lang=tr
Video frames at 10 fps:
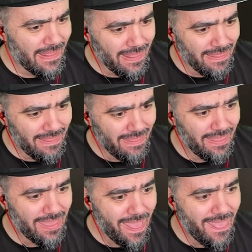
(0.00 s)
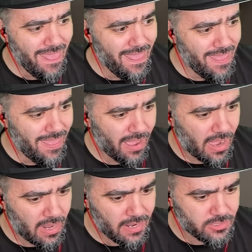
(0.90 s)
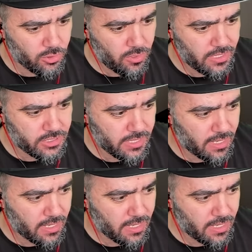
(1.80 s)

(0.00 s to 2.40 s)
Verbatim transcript: Ee, ee, ağlarsın öyle işte.